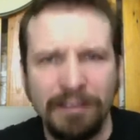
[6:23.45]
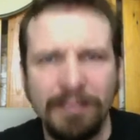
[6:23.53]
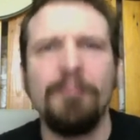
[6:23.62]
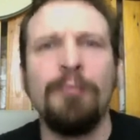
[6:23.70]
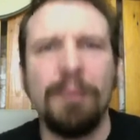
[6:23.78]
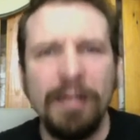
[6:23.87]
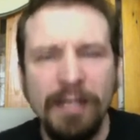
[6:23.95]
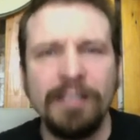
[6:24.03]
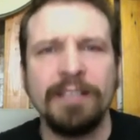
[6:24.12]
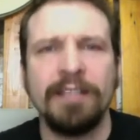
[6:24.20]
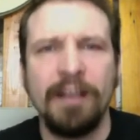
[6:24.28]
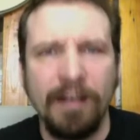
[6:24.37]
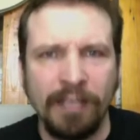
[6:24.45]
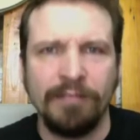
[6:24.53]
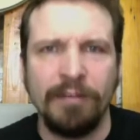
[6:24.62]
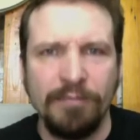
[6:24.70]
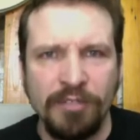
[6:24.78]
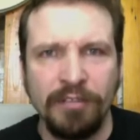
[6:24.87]
там прыгать и скакать
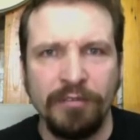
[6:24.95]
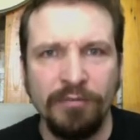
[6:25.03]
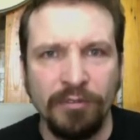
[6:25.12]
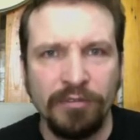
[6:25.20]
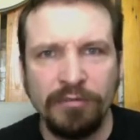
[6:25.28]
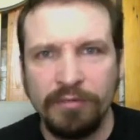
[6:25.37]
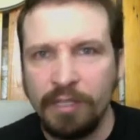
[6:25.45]
вообще. Вот.